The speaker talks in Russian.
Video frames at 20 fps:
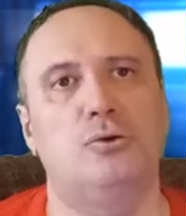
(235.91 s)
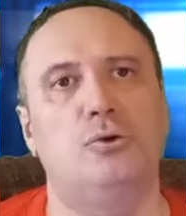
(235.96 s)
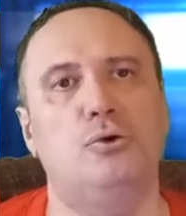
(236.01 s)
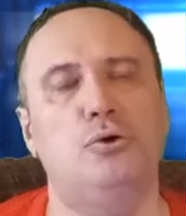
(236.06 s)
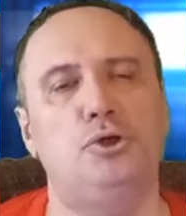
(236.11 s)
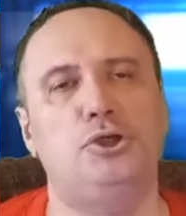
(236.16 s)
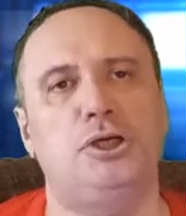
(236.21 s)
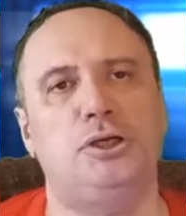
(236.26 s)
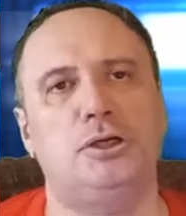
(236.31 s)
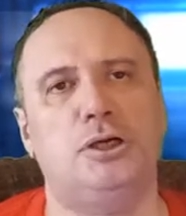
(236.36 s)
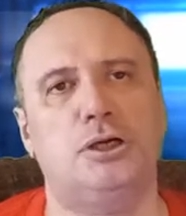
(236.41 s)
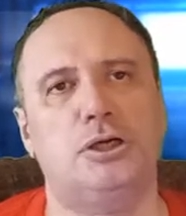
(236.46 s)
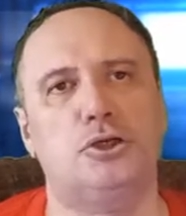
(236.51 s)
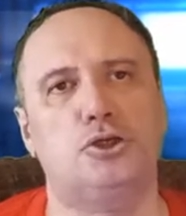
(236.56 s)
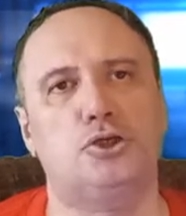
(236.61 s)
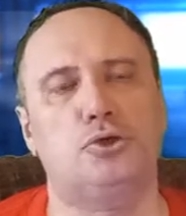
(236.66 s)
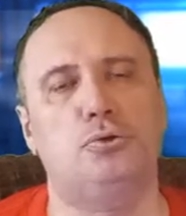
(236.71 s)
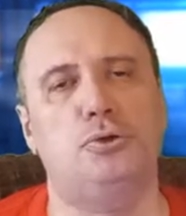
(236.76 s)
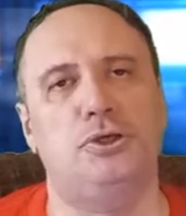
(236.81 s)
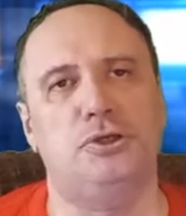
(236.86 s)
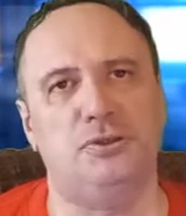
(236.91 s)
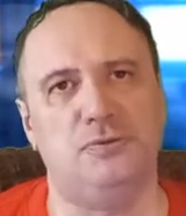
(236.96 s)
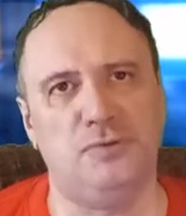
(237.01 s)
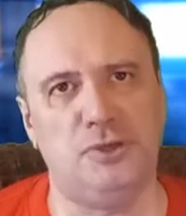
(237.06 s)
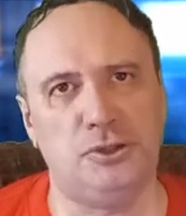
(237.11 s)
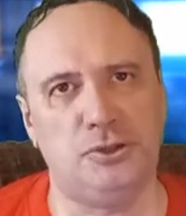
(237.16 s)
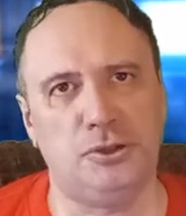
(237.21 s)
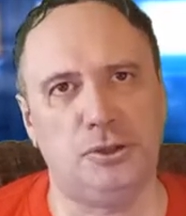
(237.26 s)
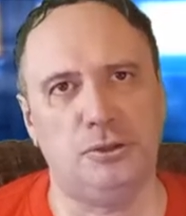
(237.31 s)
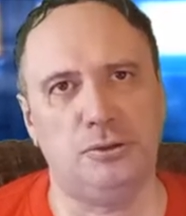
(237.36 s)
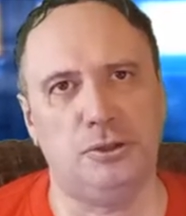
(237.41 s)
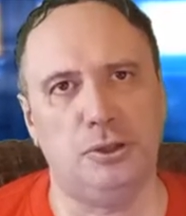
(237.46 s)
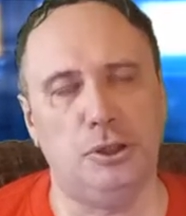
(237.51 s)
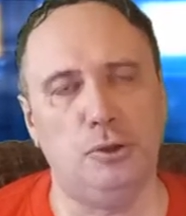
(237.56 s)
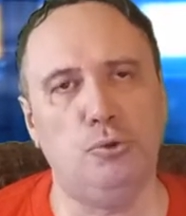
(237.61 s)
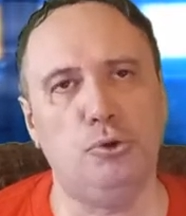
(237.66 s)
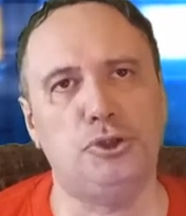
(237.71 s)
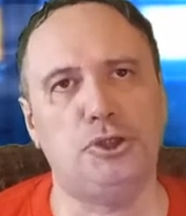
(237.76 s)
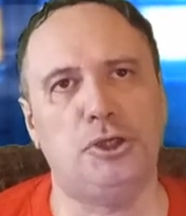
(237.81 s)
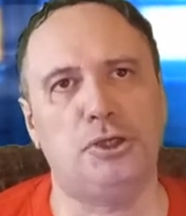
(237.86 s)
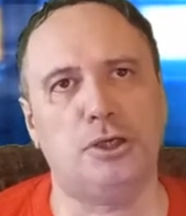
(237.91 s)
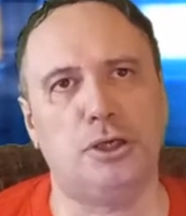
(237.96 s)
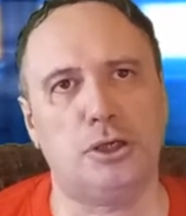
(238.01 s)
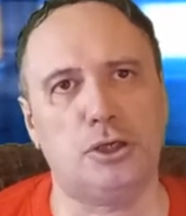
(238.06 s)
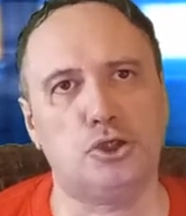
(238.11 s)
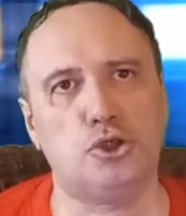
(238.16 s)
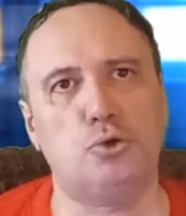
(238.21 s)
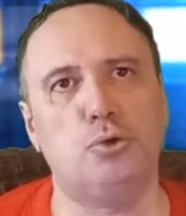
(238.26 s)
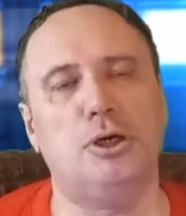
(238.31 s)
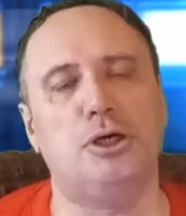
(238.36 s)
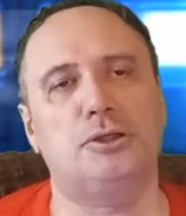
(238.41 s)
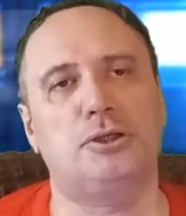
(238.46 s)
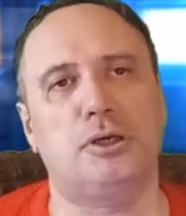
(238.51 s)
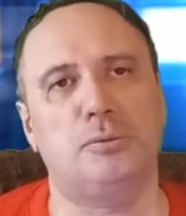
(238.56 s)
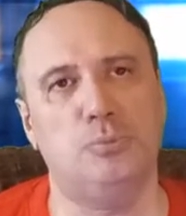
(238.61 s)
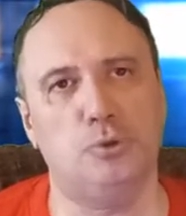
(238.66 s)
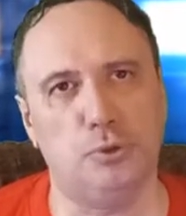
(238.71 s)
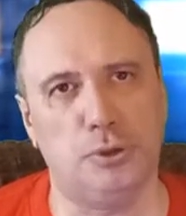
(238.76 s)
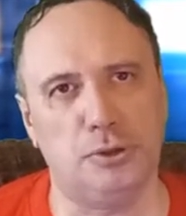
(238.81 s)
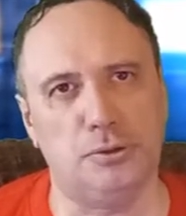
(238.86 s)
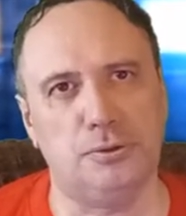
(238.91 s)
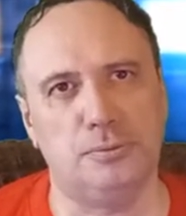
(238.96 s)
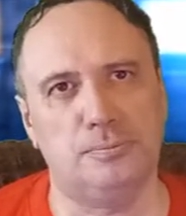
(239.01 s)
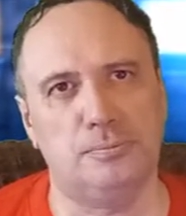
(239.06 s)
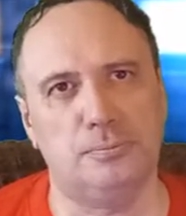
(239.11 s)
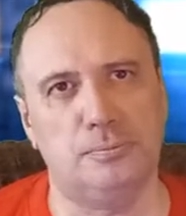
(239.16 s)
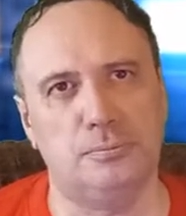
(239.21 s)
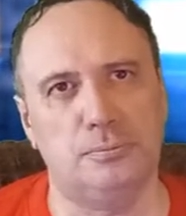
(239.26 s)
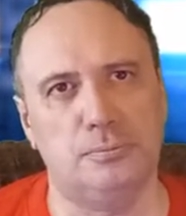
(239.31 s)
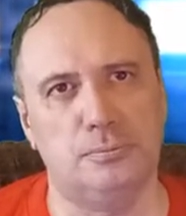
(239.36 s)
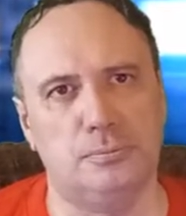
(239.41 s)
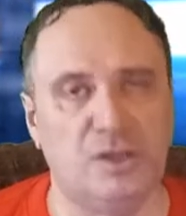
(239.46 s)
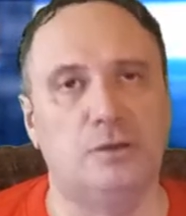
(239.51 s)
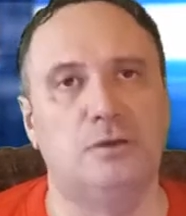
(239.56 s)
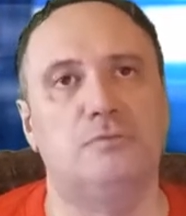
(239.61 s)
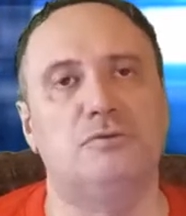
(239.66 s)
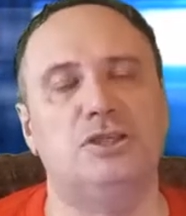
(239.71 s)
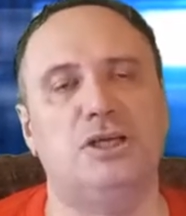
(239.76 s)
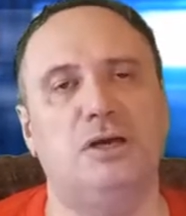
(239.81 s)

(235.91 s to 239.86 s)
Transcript: Очень хорошо известен и очень хорошо отработан в